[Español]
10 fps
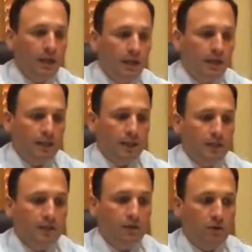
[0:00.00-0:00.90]
Eh, ¿De
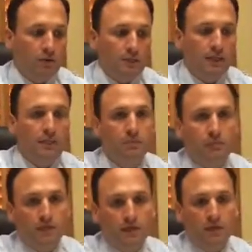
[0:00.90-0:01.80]
qué es de lo que se trata?
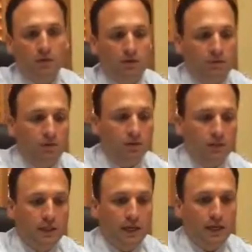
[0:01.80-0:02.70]
Pues de tener un edificio
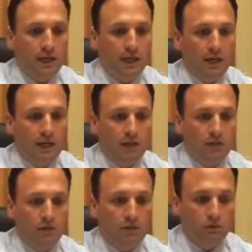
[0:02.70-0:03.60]
que tenga el,